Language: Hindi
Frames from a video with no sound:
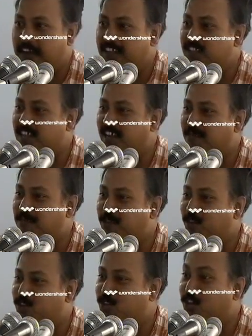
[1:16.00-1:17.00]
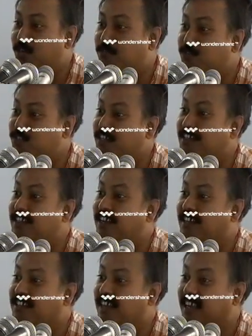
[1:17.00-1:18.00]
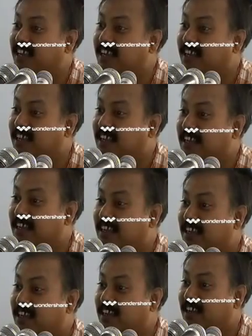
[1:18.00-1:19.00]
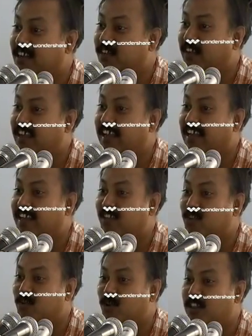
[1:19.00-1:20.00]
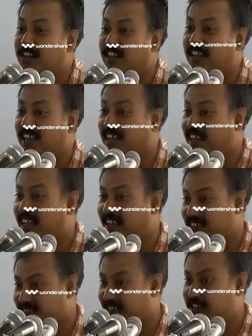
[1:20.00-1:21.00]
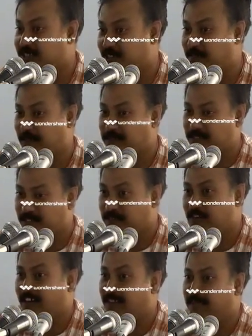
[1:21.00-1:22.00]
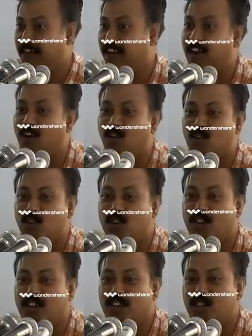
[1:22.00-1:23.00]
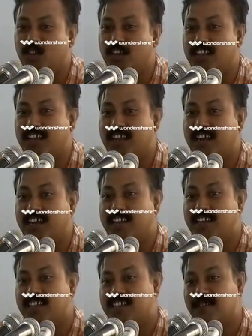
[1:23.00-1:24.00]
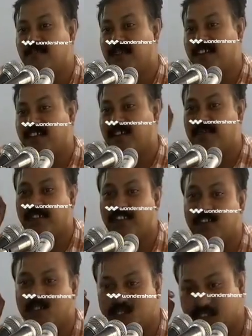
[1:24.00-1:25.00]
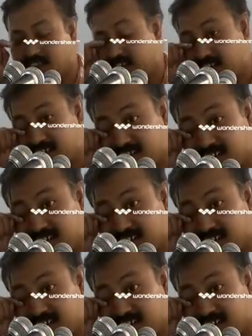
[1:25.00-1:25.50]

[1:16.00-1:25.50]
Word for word: पांच साल पियो तो नपुंसकता आ जाएगी वैज्ञानिक तो बोलते हैं कि एक इंजेक्शन पेप्सी ब्लड में लगाओ तो हृदय घात की संभावना पैदा हो जाए